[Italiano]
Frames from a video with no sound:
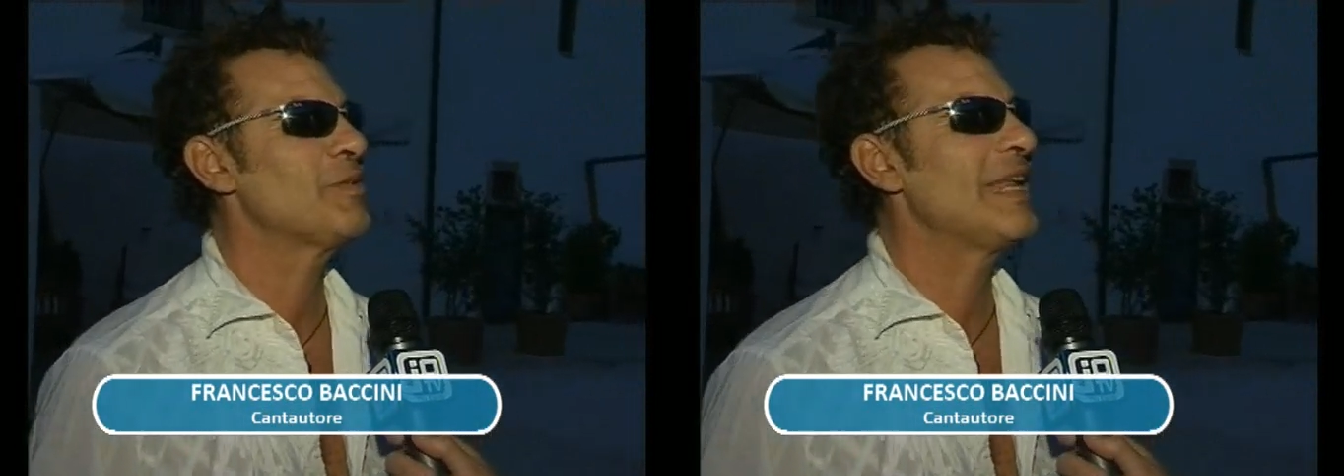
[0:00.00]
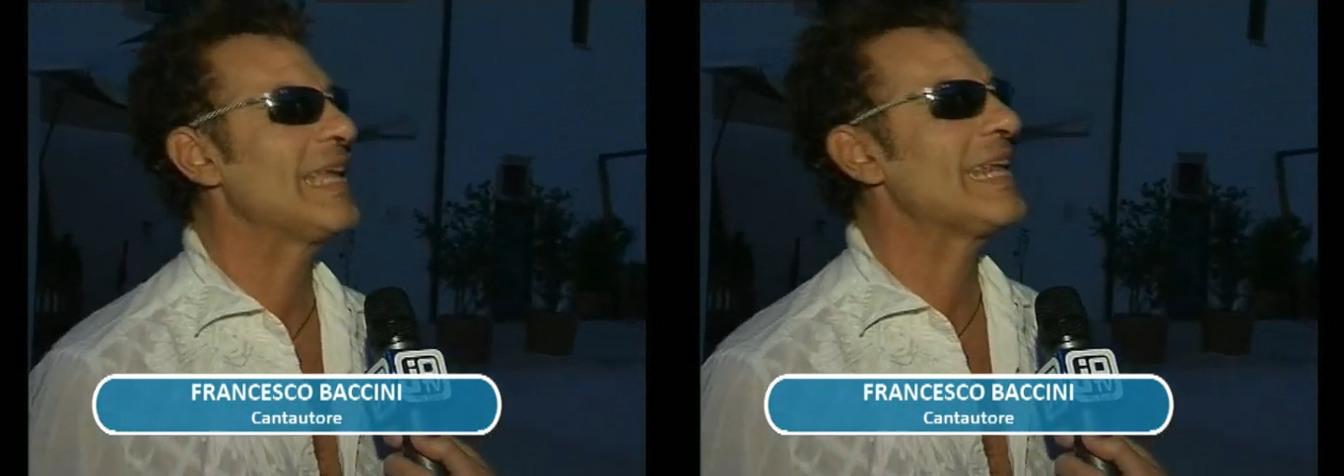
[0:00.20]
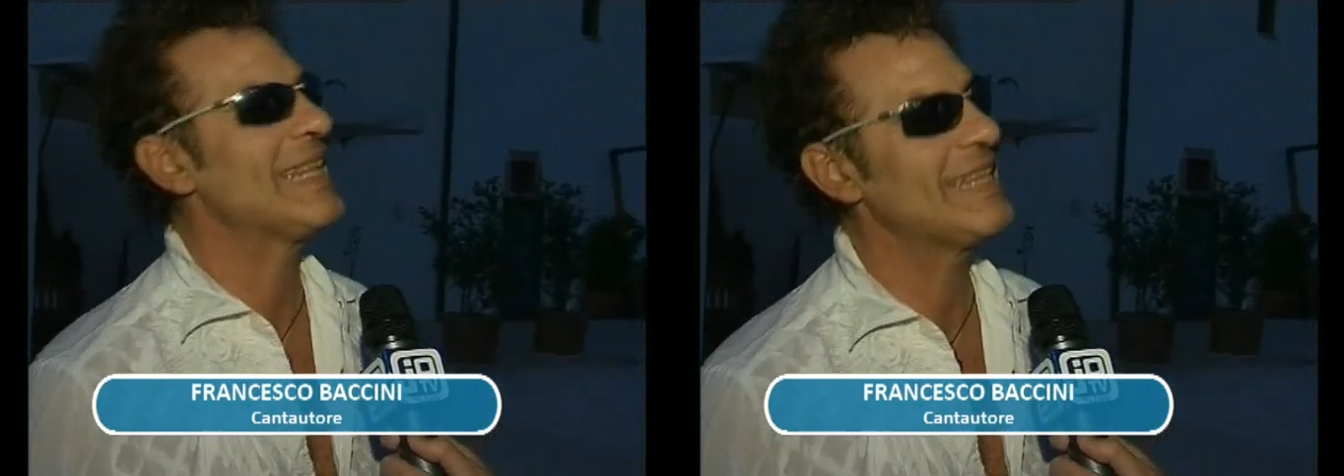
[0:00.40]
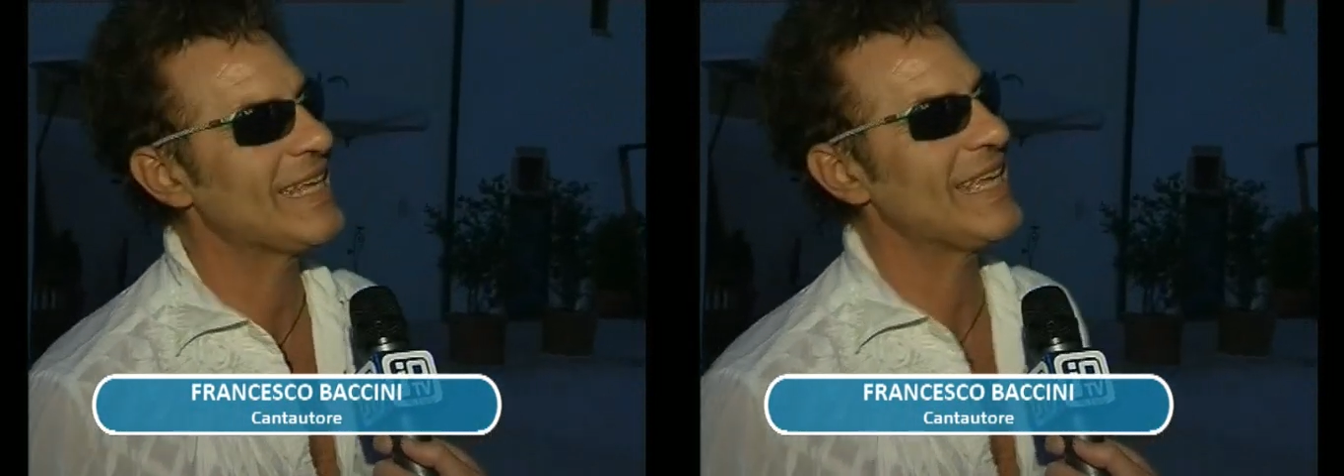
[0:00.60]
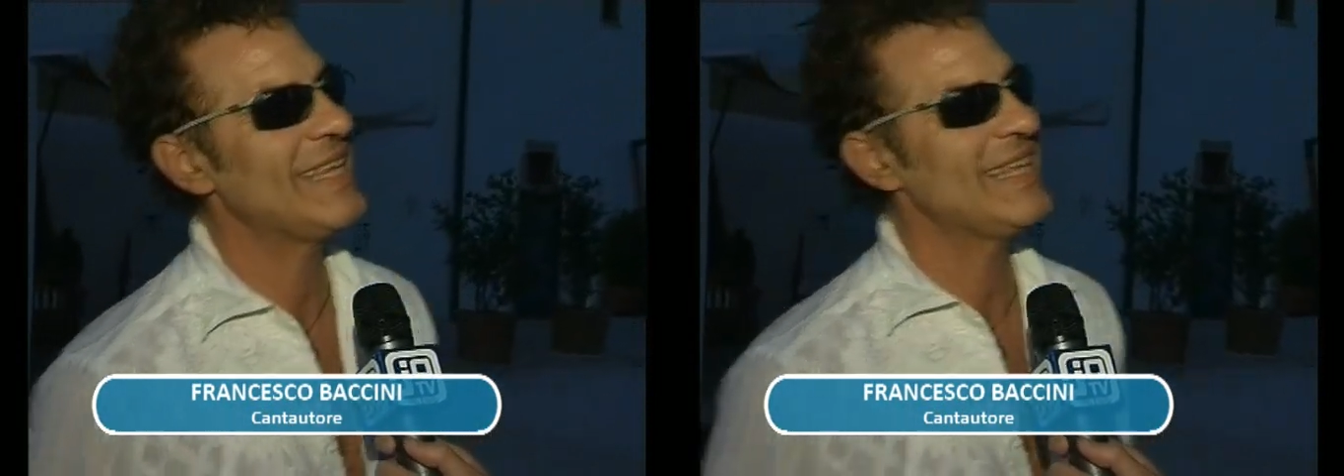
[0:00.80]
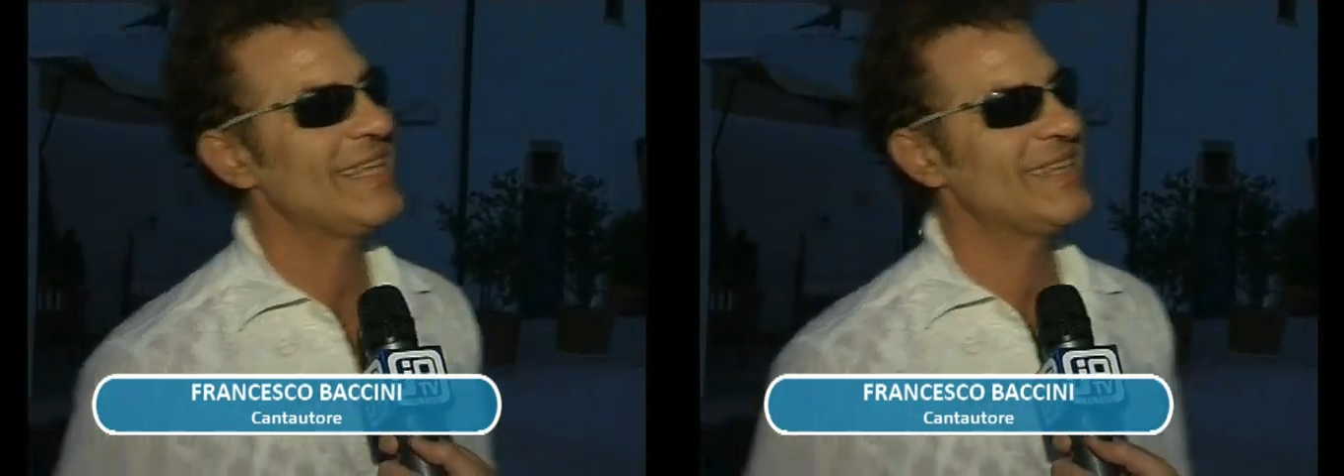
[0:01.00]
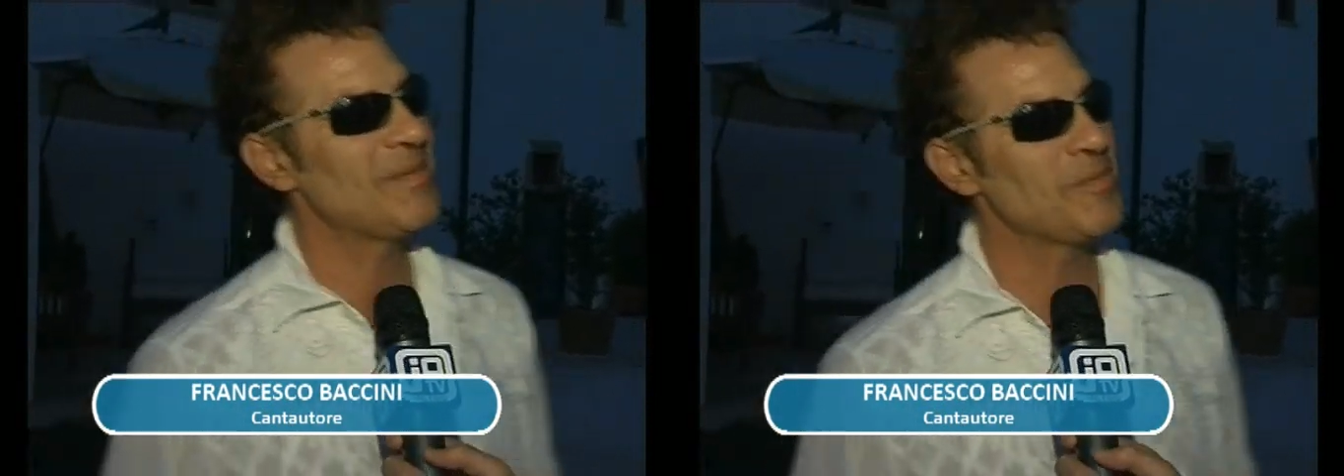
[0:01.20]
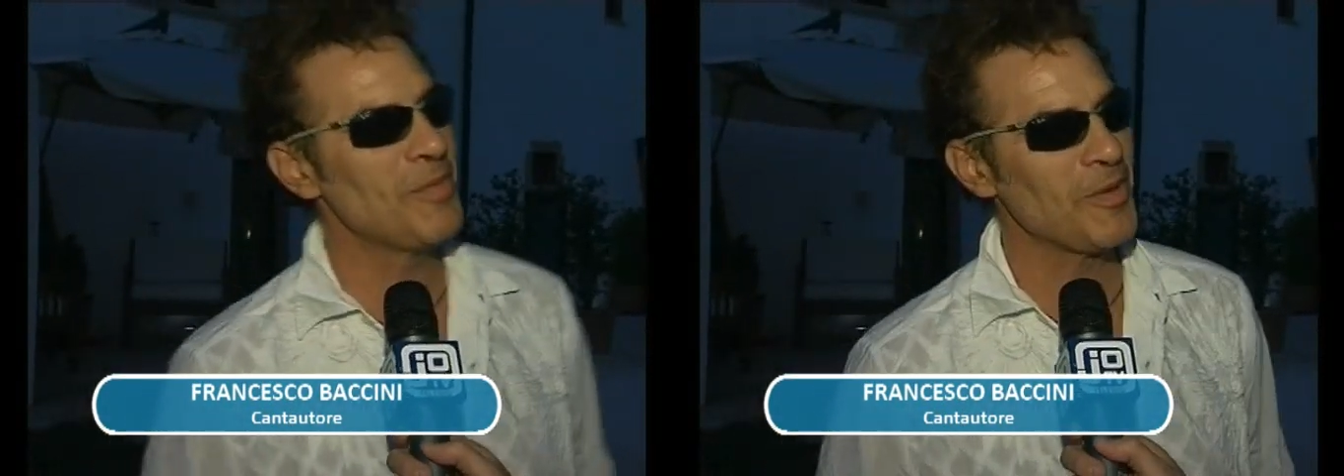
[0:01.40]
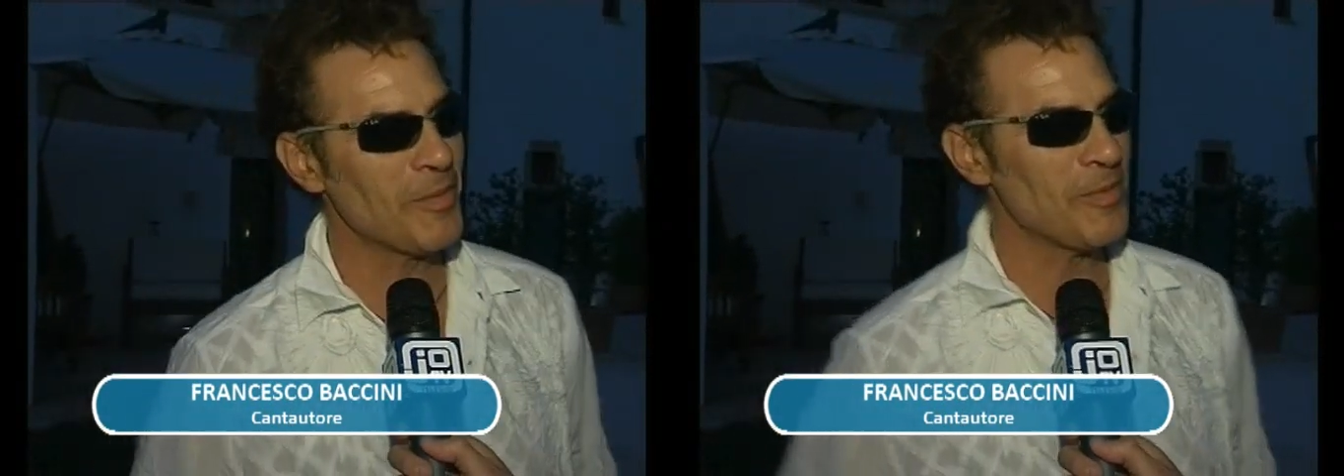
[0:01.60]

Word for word: della critica del pubblico